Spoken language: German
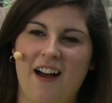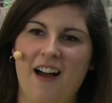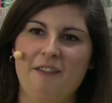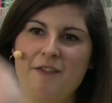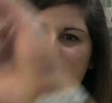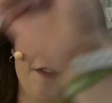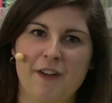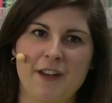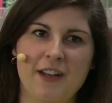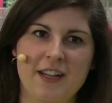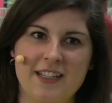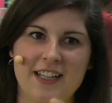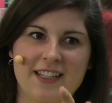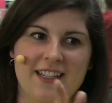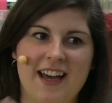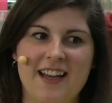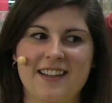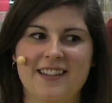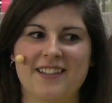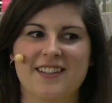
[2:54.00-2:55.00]
ah, wie findet ihr
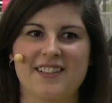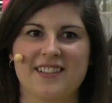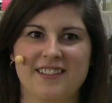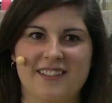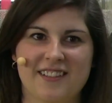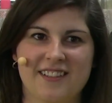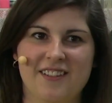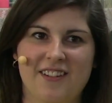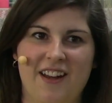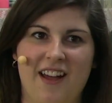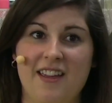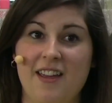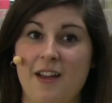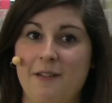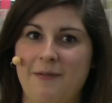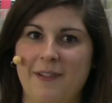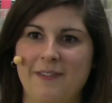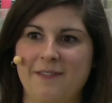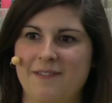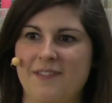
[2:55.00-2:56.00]
das? Oder
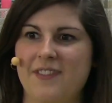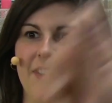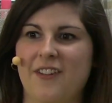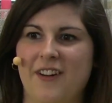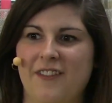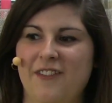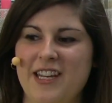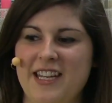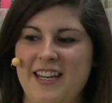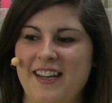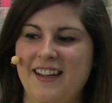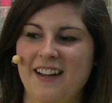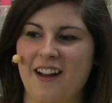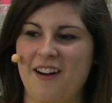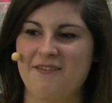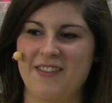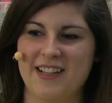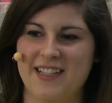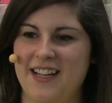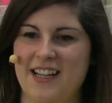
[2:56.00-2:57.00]
ihr wird nie
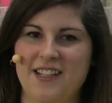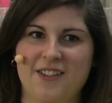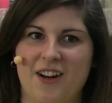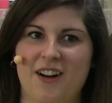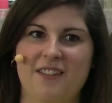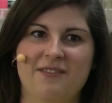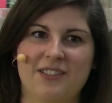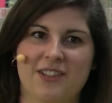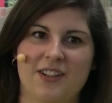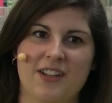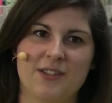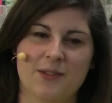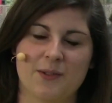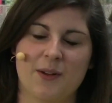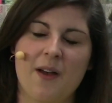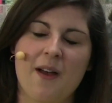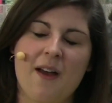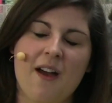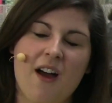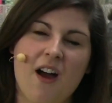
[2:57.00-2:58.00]
glauben, was gleich kommt oder
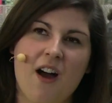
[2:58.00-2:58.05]
so.